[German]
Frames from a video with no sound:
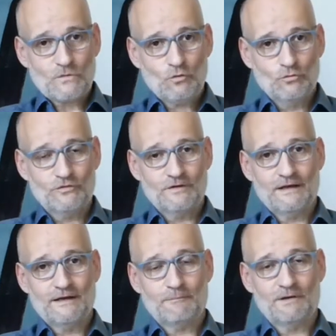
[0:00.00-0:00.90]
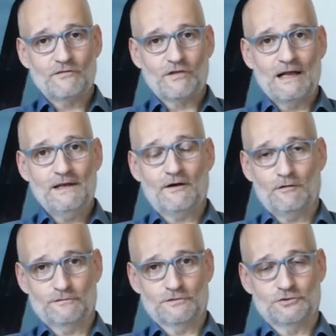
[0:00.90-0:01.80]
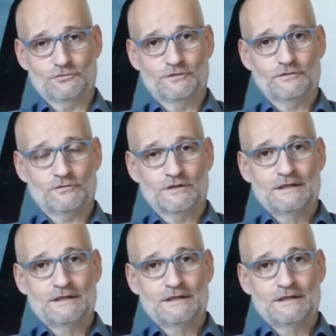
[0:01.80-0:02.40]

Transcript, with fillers: und dann hat man diese Halde aufgeschüttet.